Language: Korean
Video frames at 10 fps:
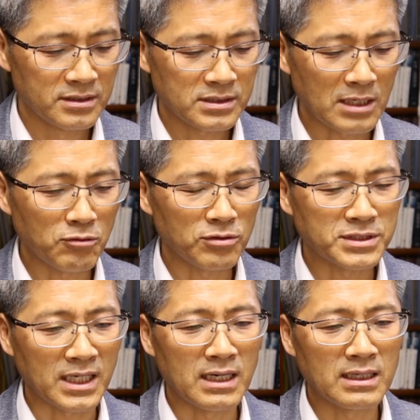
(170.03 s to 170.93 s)
참고로
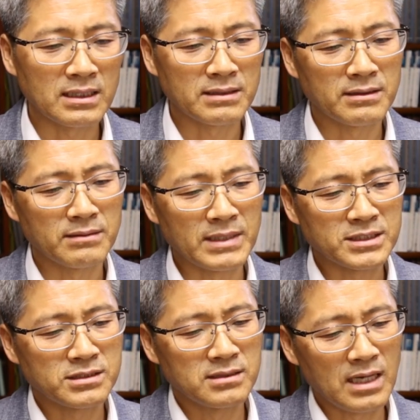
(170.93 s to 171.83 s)
제가 어,
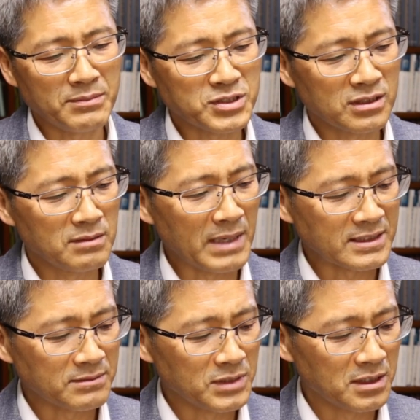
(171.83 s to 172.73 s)
앞서
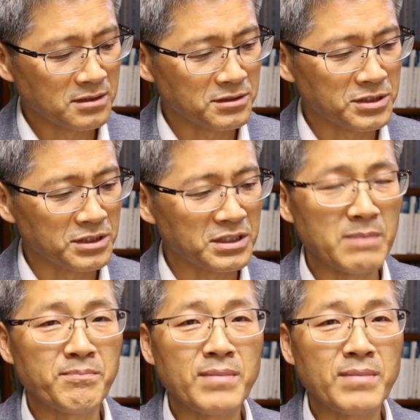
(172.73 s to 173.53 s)
말씀드렸듯이 여기